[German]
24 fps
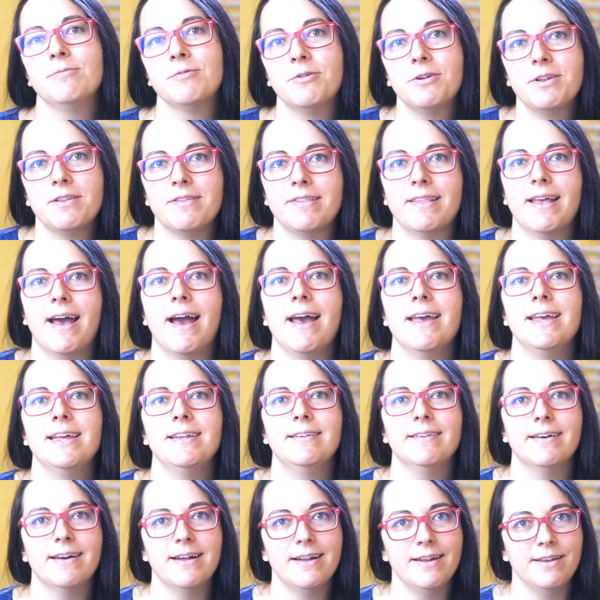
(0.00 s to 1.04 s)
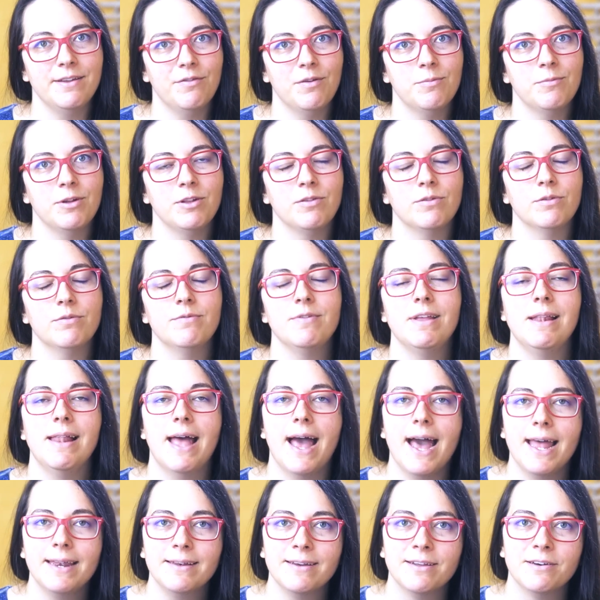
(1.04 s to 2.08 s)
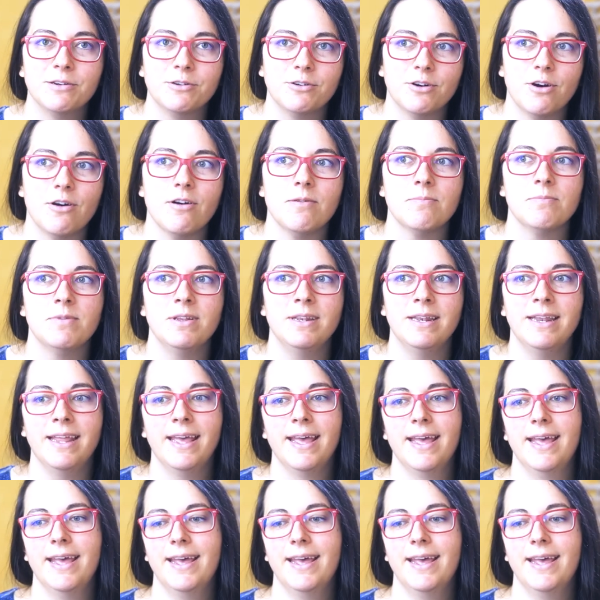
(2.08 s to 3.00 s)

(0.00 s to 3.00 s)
neuen Zeitalter, wenn man so will, angekommen?